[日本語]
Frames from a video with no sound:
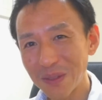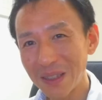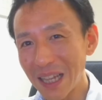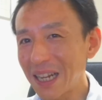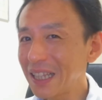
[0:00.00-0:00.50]

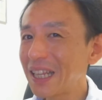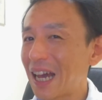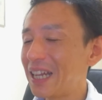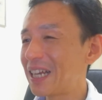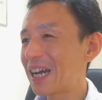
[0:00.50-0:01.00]
ね、なんで
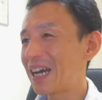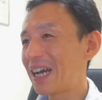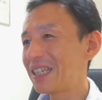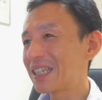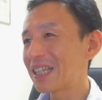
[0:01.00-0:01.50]
間が
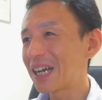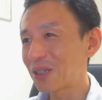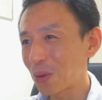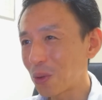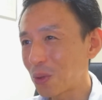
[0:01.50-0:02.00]
空いちゃった
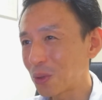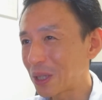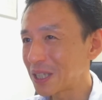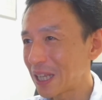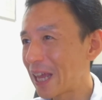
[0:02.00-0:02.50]
かというと
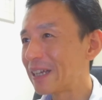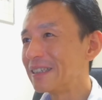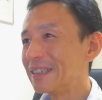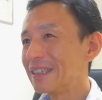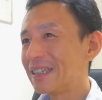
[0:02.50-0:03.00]
ですね、
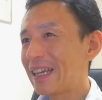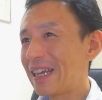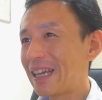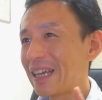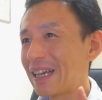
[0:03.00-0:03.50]

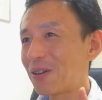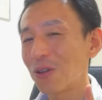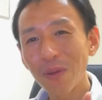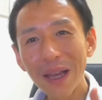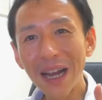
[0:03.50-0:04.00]
えー、
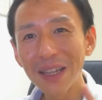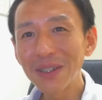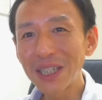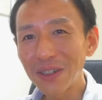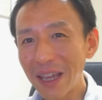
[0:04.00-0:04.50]
この前あり
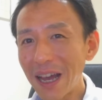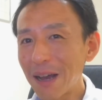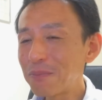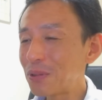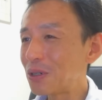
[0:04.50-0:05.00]
ましたよね、
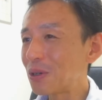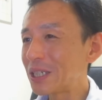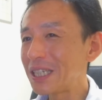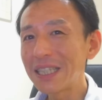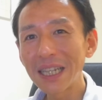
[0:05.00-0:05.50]
Apple の
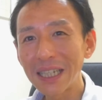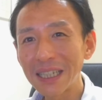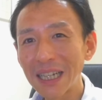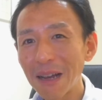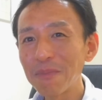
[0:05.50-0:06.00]
新製品
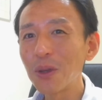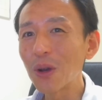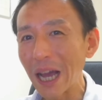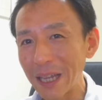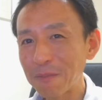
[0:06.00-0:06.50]
発
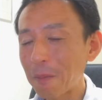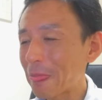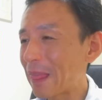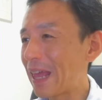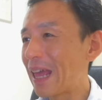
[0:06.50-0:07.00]
表会、
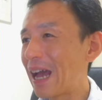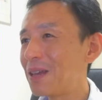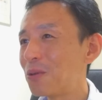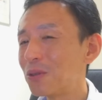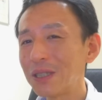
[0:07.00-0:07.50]

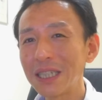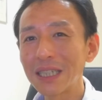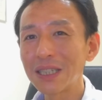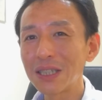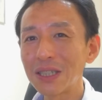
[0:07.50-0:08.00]
えー、
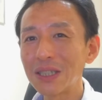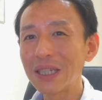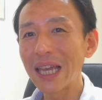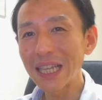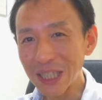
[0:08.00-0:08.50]

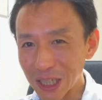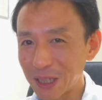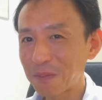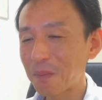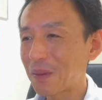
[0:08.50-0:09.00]
iPhone6S、
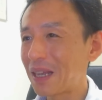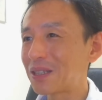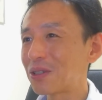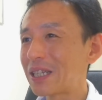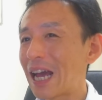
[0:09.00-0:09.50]
えー、
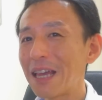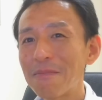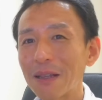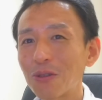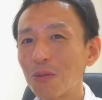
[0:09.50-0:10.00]
そして
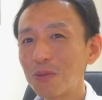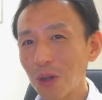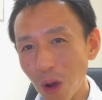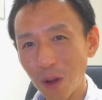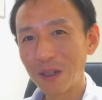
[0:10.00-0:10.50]
iPad
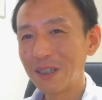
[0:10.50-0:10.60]
Pro、